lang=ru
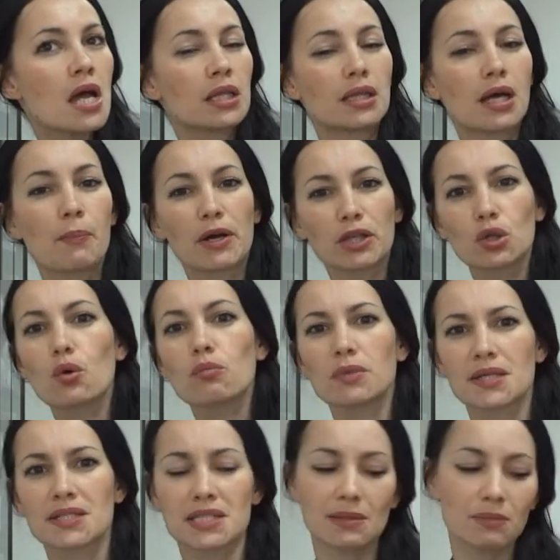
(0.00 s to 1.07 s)
на потом,
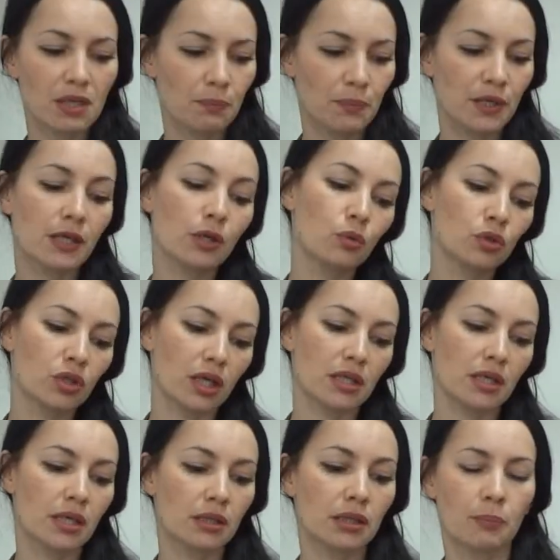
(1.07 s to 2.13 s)
на зимний период
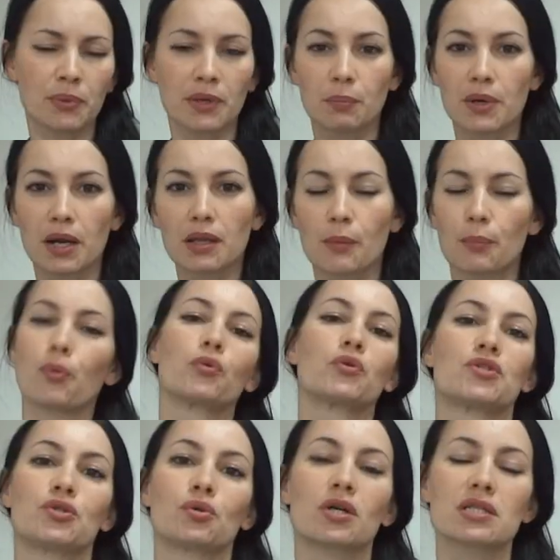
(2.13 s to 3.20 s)
какие-то. Перебрала
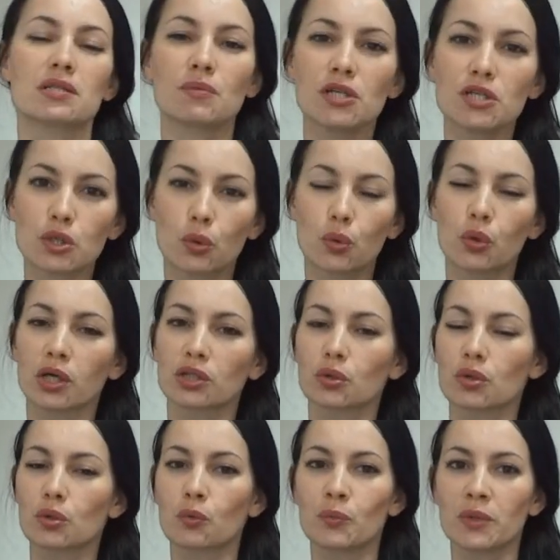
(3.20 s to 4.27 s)
полностью косметику,
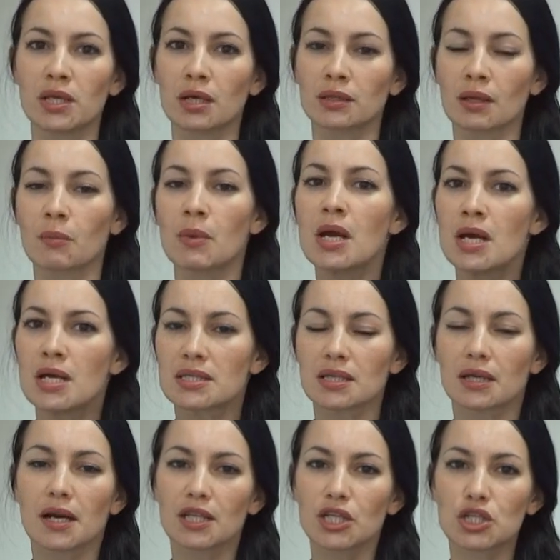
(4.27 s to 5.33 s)
которая у меня там с
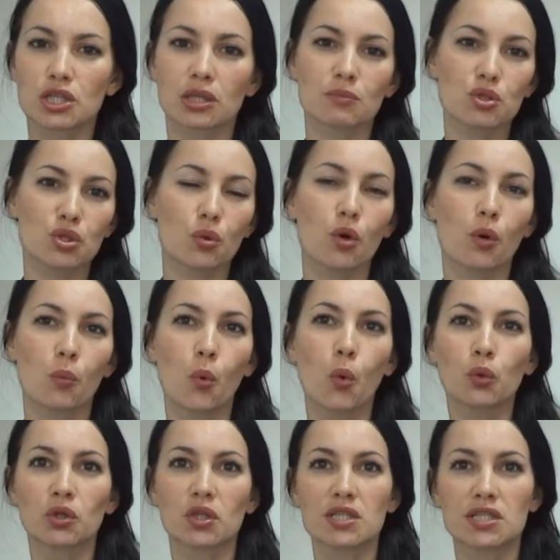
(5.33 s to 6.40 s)
ограниченным сроком
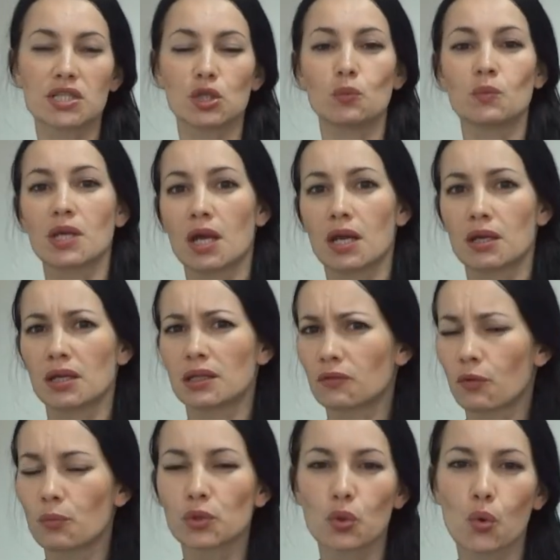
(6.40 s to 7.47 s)
годности, и у меня
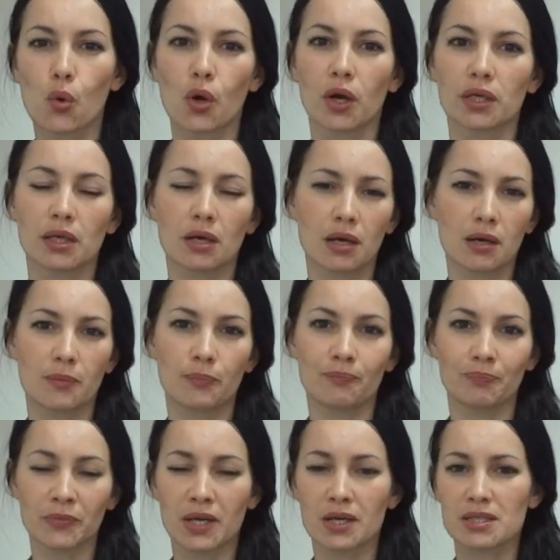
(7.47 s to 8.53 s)
этого много. Я
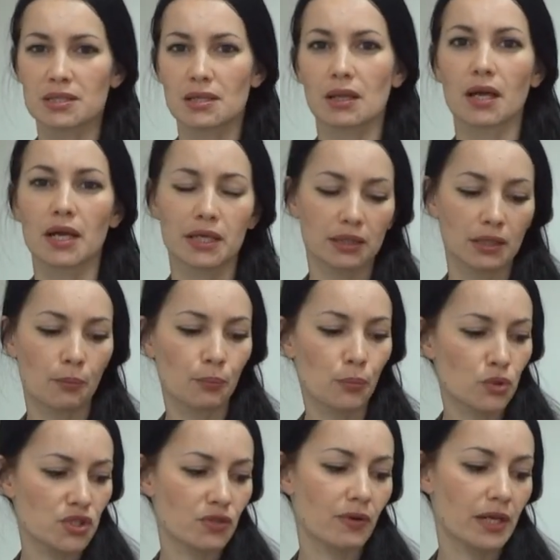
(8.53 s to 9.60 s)
времени раздала их там
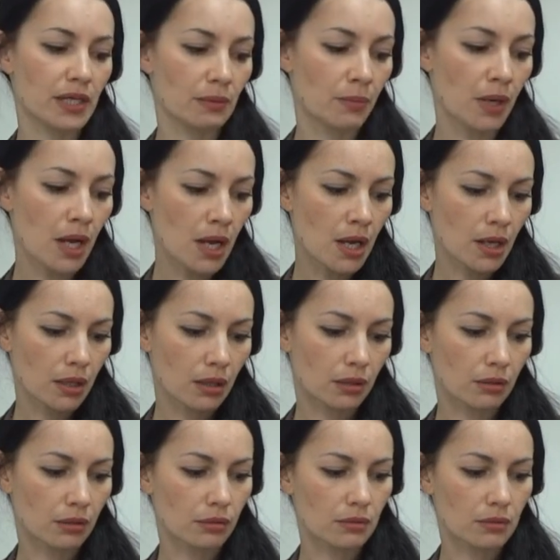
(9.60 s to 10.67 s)
по своим
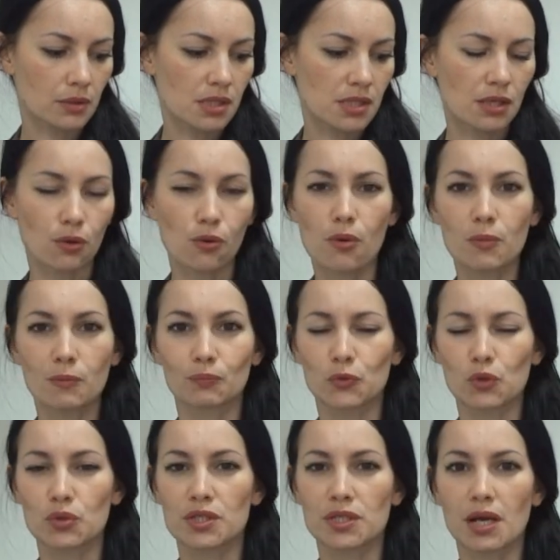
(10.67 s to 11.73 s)
э, знакомым,
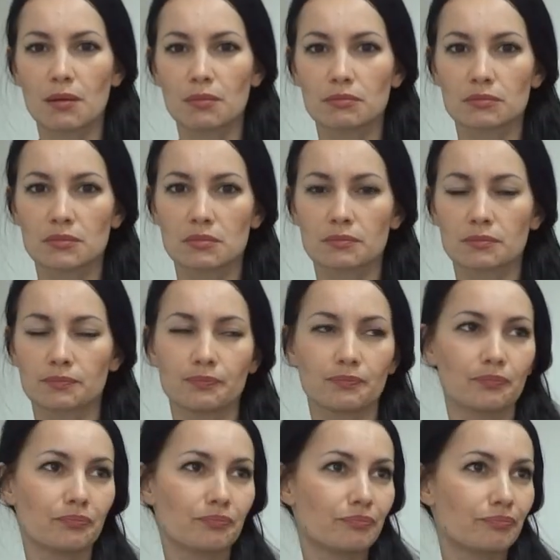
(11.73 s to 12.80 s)
друзьям,
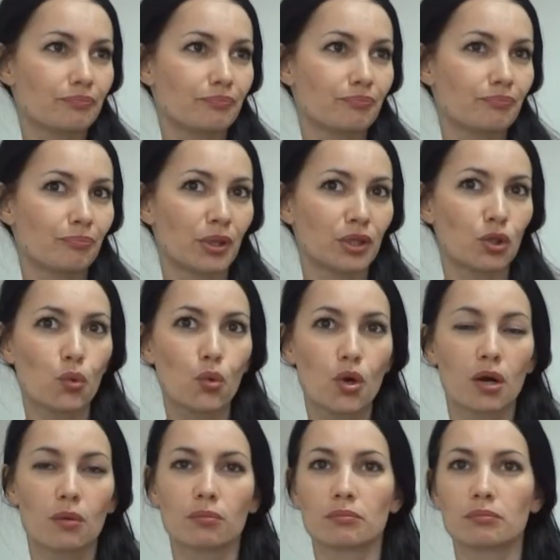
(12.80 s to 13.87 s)

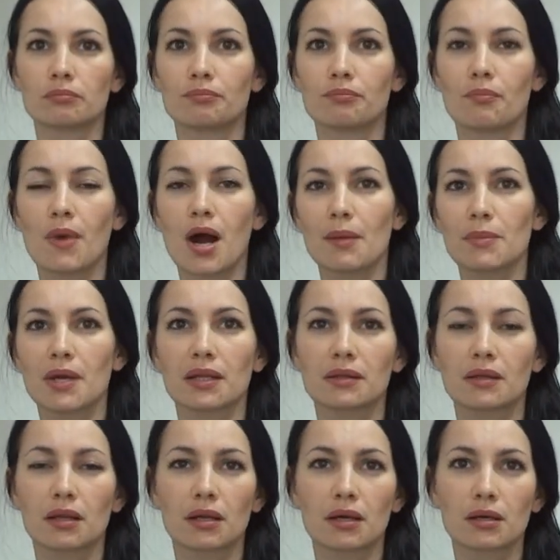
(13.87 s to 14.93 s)
подругам, маме
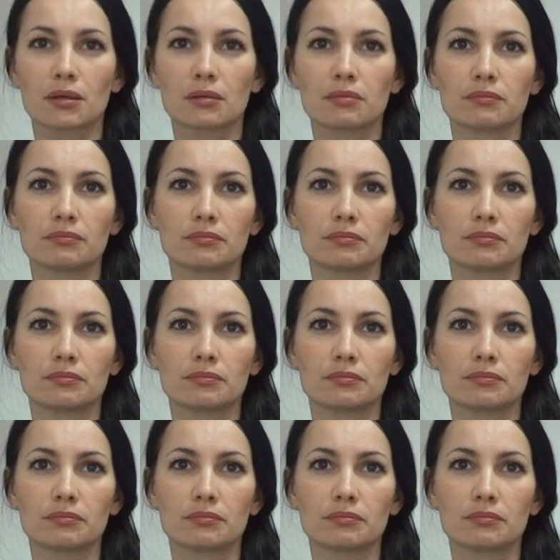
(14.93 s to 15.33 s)
отдала,